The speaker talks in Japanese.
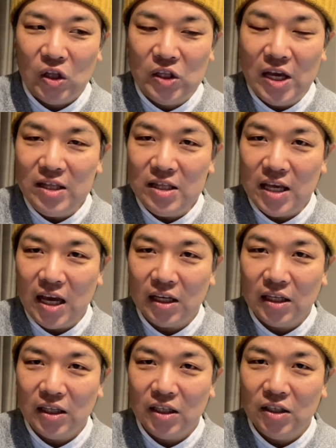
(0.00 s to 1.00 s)
全
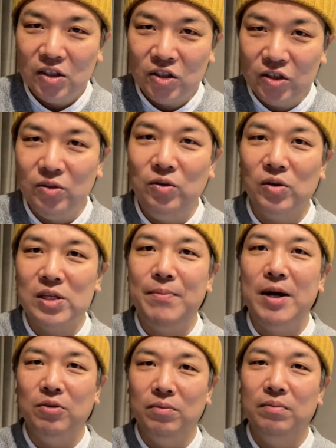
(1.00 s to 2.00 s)
然すぐ収
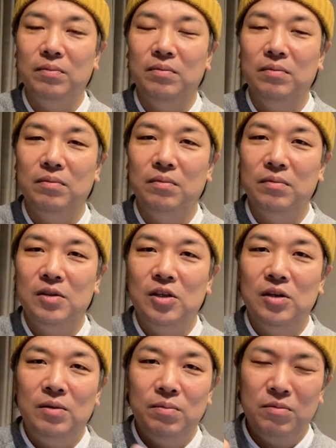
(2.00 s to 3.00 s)
まる
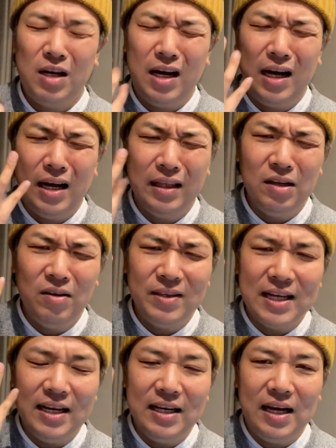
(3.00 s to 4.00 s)
バーって飲み
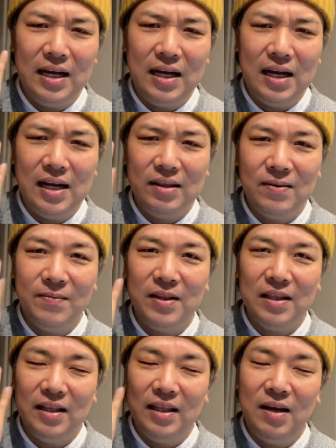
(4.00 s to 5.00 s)
たいなと思っ
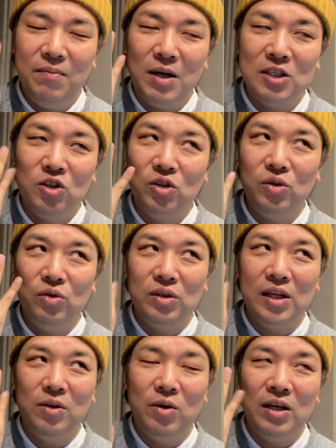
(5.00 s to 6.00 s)
てて、まあ、すぐっ
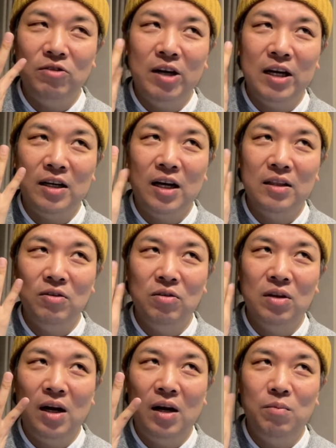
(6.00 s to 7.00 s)
てどれぐらいかって言っ
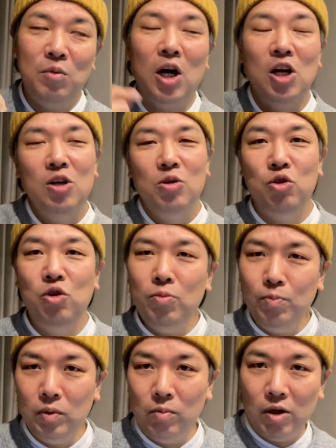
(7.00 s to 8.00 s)
たら、まあ、10
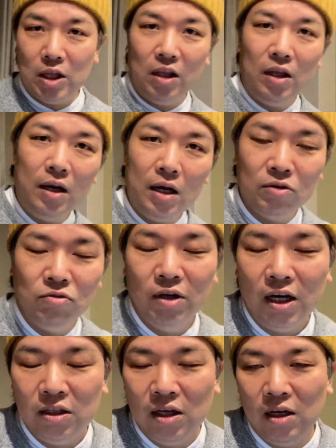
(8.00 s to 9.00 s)
分も経たないぐ
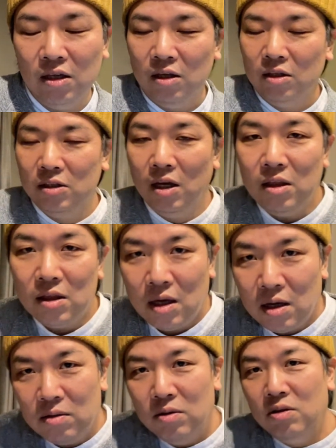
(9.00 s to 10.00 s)
らいで全
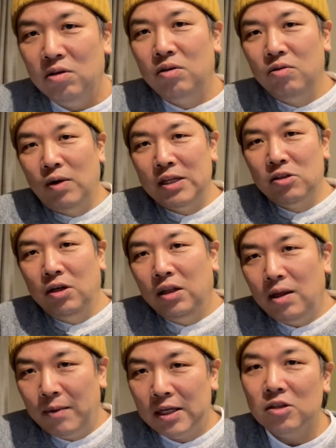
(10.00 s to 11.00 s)
然忘れ
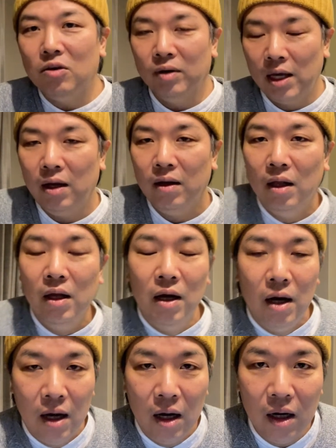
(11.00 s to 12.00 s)
てますよね
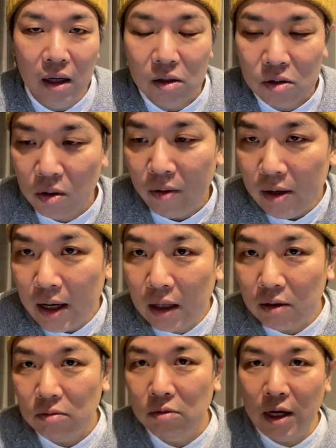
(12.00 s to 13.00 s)
はいそん
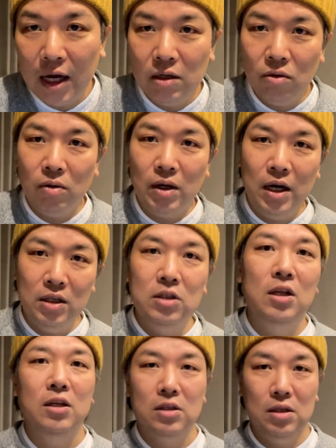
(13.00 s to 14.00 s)
なぐらいの感
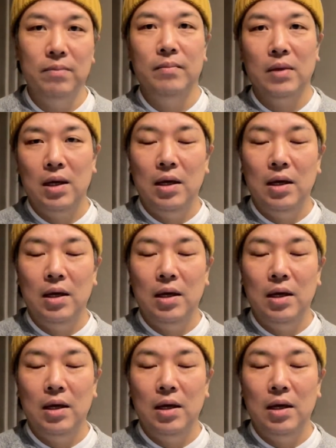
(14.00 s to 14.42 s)
じです